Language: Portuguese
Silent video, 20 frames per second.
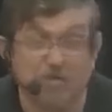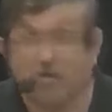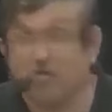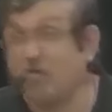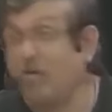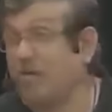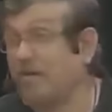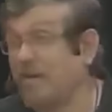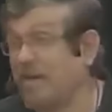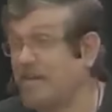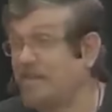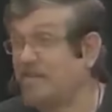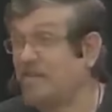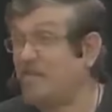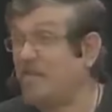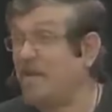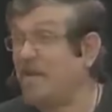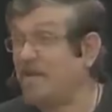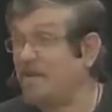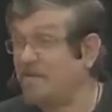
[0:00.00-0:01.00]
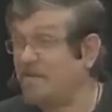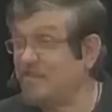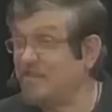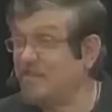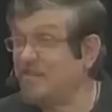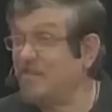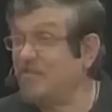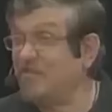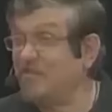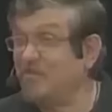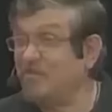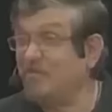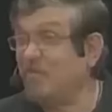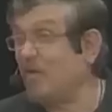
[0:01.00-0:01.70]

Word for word: Então, qualquer semelhança não